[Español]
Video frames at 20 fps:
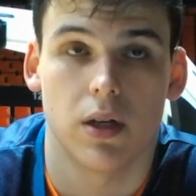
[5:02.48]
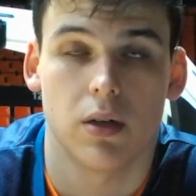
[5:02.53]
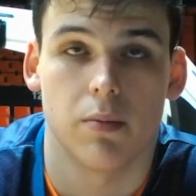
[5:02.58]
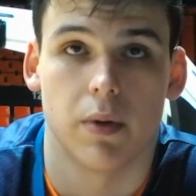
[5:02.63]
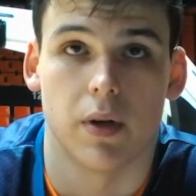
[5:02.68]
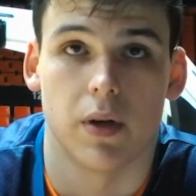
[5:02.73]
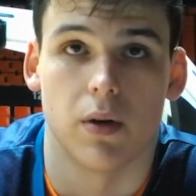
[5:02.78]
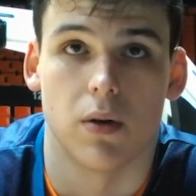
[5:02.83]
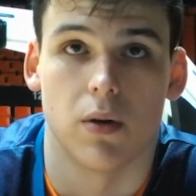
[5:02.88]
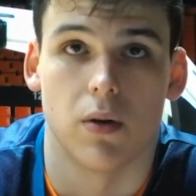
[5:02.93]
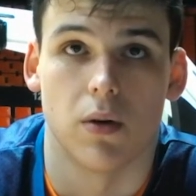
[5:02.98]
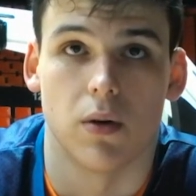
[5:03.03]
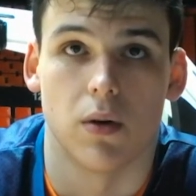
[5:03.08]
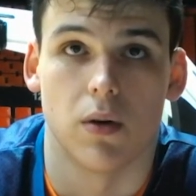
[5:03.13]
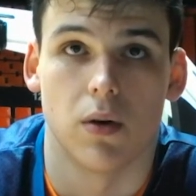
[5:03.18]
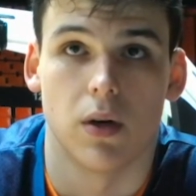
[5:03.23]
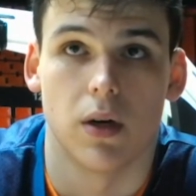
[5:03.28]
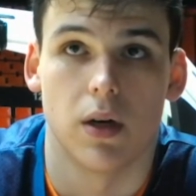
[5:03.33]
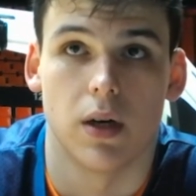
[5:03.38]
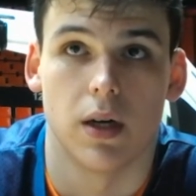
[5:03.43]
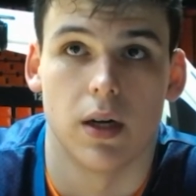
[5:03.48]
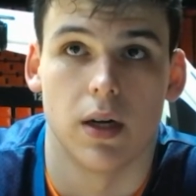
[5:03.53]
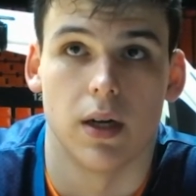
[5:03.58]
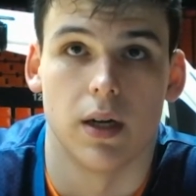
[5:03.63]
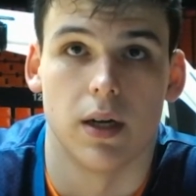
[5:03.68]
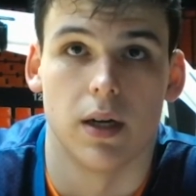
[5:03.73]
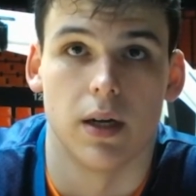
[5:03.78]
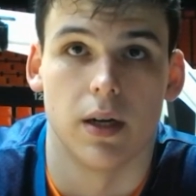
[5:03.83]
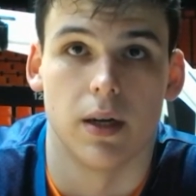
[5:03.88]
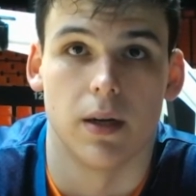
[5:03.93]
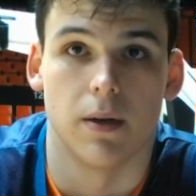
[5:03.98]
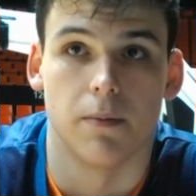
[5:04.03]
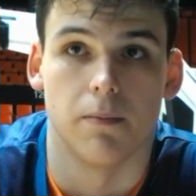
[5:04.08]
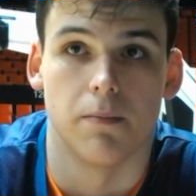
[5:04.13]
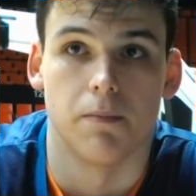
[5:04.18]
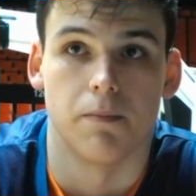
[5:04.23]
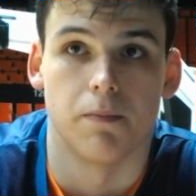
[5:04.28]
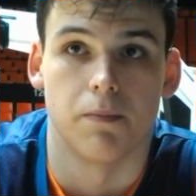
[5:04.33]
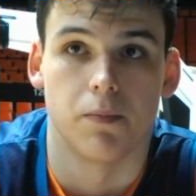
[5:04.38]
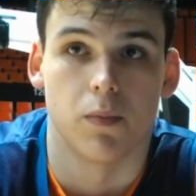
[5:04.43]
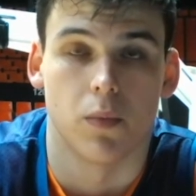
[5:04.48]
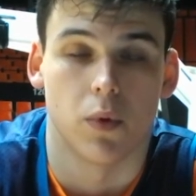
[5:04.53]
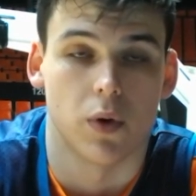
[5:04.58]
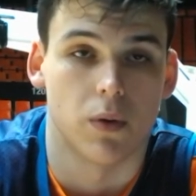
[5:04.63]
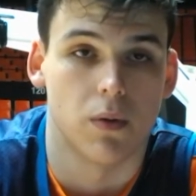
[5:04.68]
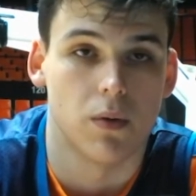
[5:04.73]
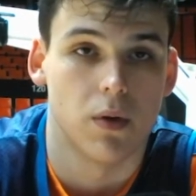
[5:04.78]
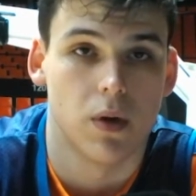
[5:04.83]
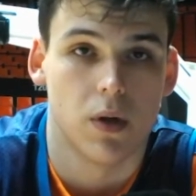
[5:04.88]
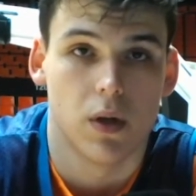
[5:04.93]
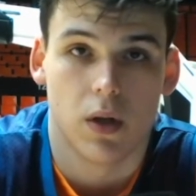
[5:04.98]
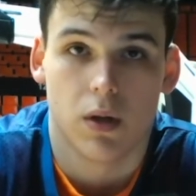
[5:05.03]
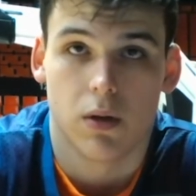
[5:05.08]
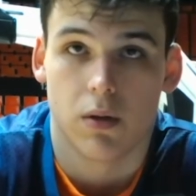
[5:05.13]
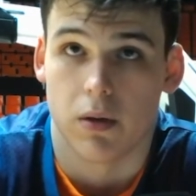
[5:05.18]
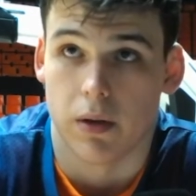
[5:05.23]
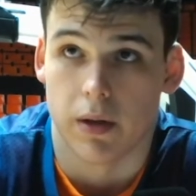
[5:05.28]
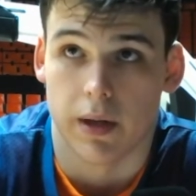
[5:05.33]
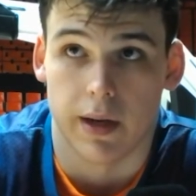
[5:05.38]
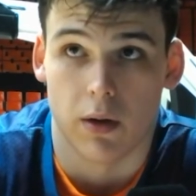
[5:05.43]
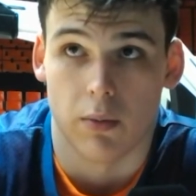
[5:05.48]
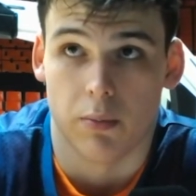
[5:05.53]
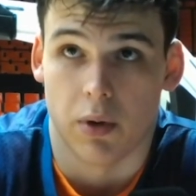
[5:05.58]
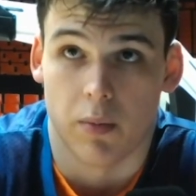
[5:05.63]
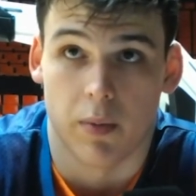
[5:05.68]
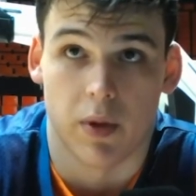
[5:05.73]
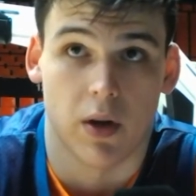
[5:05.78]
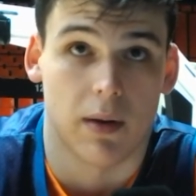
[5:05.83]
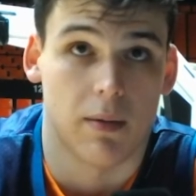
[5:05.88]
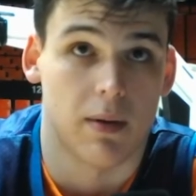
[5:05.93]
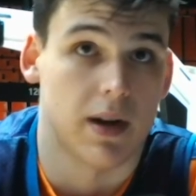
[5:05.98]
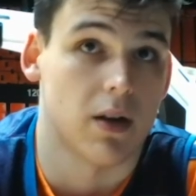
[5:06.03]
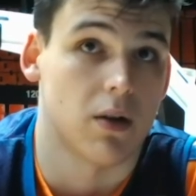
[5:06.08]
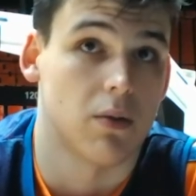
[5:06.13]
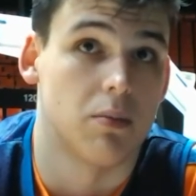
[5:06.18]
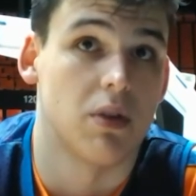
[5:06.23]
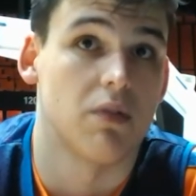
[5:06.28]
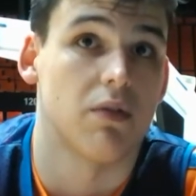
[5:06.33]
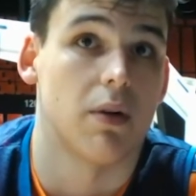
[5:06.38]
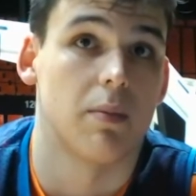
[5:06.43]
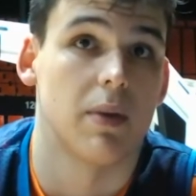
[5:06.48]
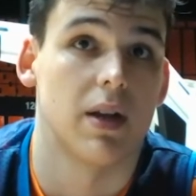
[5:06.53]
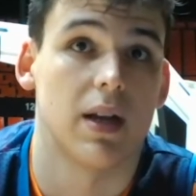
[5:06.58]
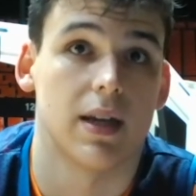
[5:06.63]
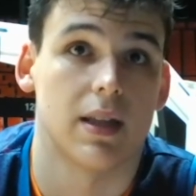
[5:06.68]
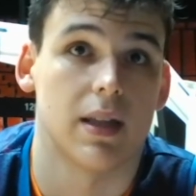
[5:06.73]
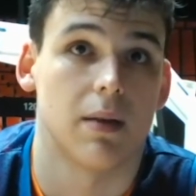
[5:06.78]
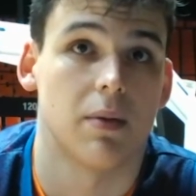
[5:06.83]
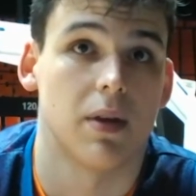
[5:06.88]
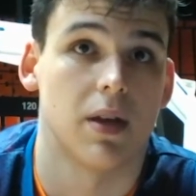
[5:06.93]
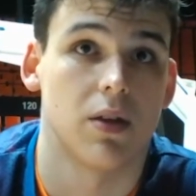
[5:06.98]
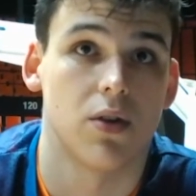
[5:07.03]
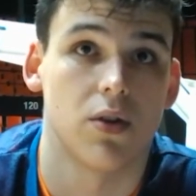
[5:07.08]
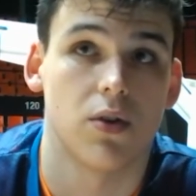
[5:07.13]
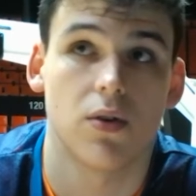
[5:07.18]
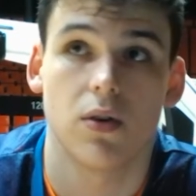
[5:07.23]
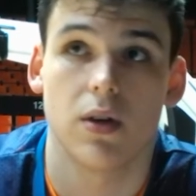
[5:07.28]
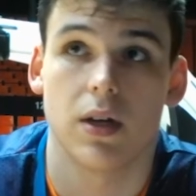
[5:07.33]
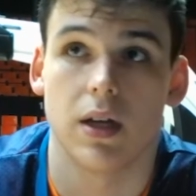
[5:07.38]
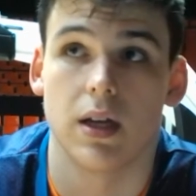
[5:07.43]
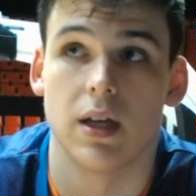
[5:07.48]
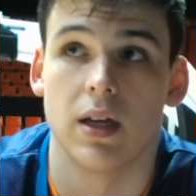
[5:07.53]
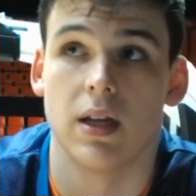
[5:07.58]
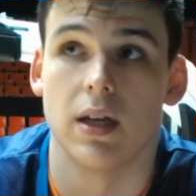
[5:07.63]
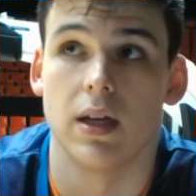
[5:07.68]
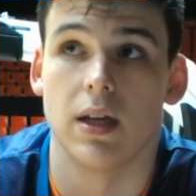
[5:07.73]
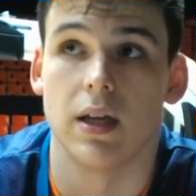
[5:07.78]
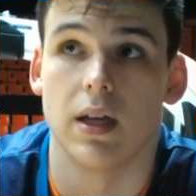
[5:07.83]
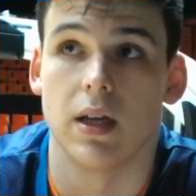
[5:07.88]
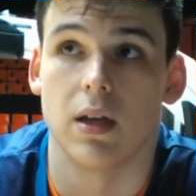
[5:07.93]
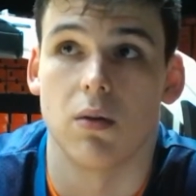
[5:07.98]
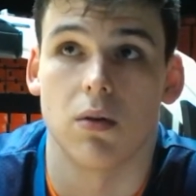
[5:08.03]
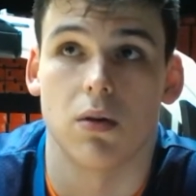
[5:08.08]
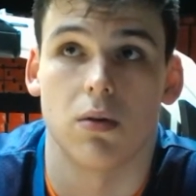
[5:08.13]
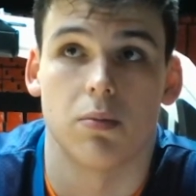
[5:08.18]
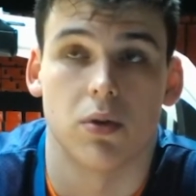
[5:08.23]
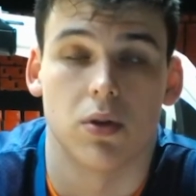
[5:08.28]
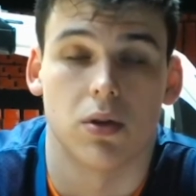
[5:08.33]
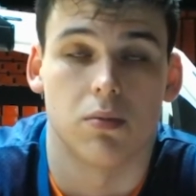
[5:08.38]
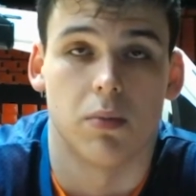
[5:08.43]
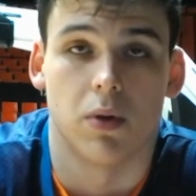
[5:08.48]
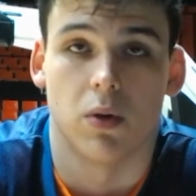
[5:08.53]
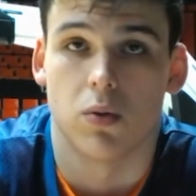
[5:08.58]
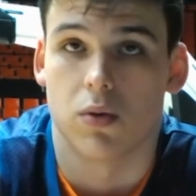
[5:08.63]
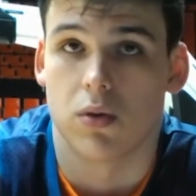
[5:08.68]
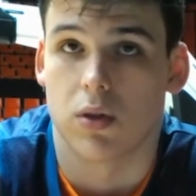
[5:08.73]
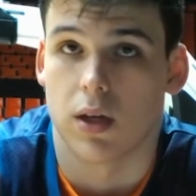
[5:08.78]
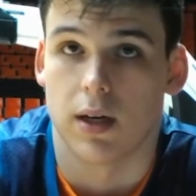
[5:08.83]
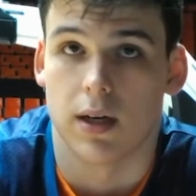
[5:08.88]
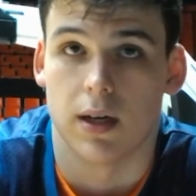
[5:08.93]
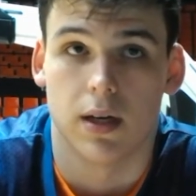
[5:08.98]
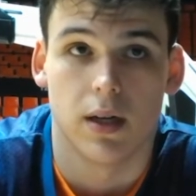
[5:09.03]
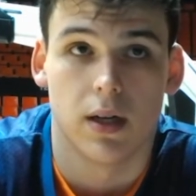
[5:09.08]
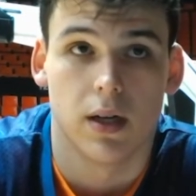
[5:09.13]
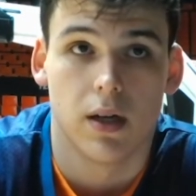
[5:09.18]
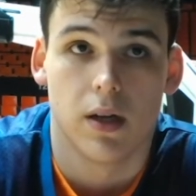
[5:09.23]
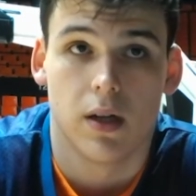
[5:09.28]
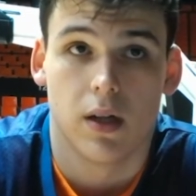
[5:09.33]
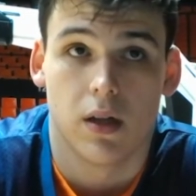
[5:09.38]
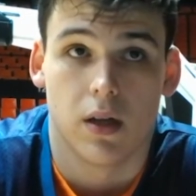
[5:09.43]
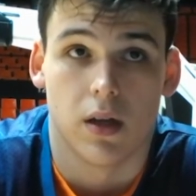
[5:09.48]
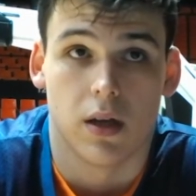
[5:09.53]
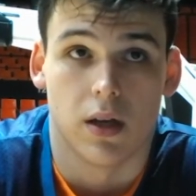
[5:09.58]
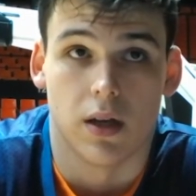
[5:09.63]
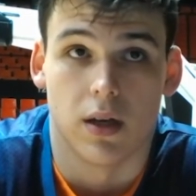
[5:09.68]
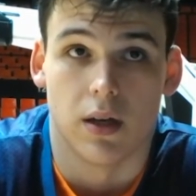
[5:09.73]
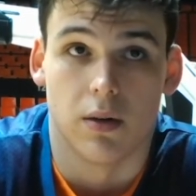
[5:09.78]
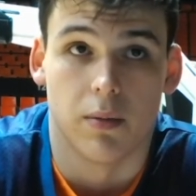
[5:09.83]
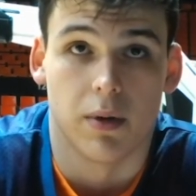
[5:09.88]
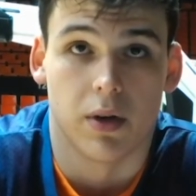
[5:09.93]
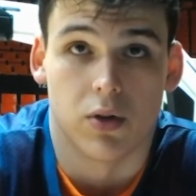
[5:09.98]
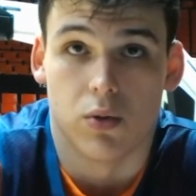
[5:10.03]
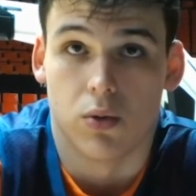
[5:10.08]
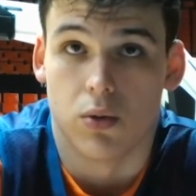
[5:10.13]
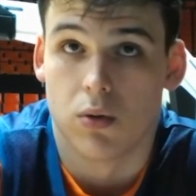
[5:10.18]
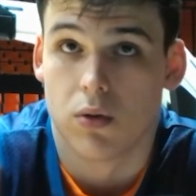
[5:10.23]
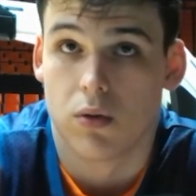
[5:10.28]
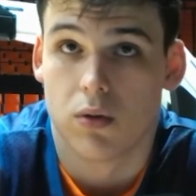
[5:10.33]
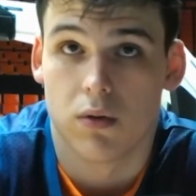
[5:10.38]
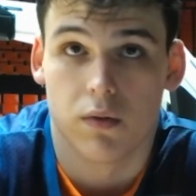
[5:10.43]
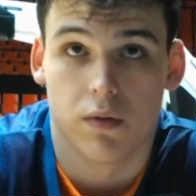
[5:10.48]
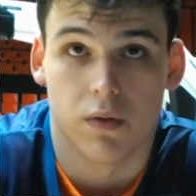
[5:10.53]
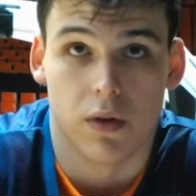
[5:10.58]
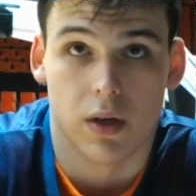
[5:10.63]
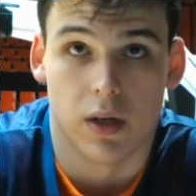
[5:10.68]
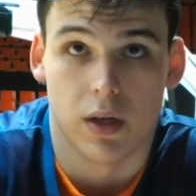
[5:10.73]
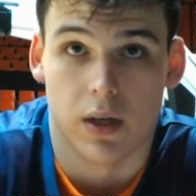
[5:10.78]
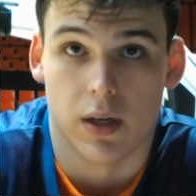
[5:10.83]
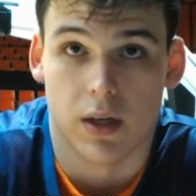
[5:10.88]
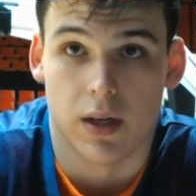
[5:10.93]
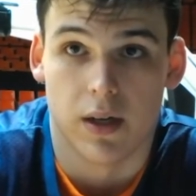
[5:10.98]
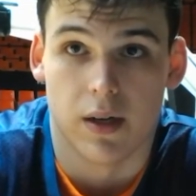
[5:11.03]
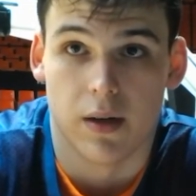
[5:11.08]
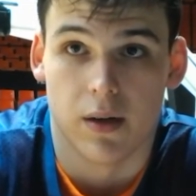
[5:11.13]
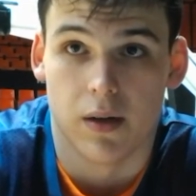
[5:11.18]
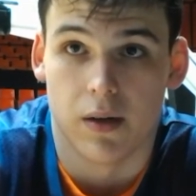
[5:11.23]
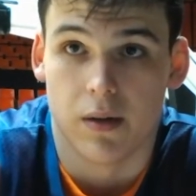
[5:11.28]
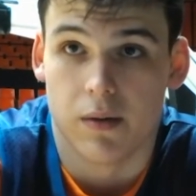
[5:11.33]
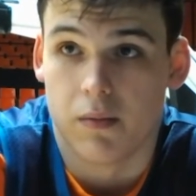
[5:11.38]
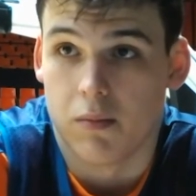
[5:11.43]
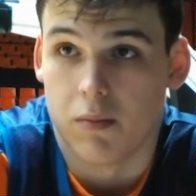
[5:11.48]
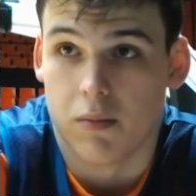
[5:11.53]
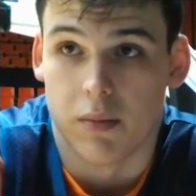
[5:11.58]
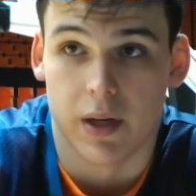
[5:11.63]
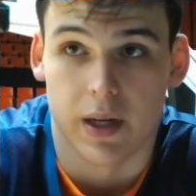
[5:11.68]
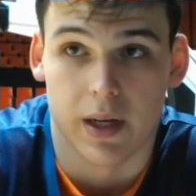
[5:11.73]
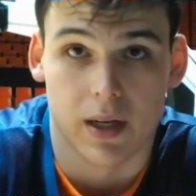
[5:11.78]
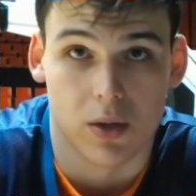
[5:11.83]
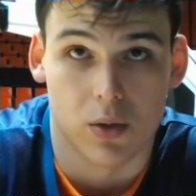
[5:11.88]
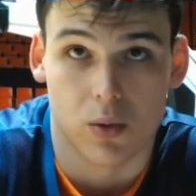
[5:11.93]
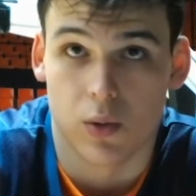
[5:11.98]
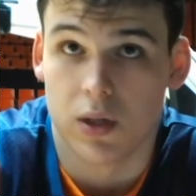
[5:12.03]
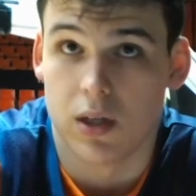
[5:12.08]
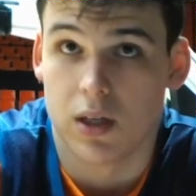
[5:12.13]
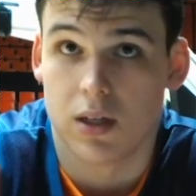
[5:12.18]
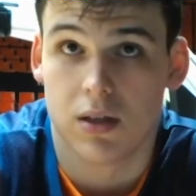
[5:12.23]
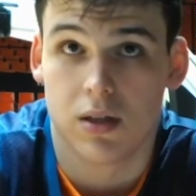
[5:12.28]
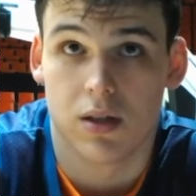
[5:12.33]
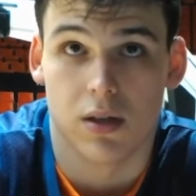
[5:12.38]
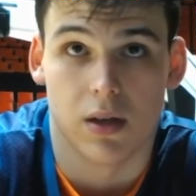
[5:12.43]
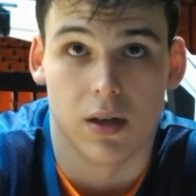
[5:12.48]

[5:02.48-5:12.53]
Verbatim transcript: pero eh, bueno, eh, lo primero hablar con mi familia también yo y, luego pues me gusta eh, ver YouTube, ver Twitch,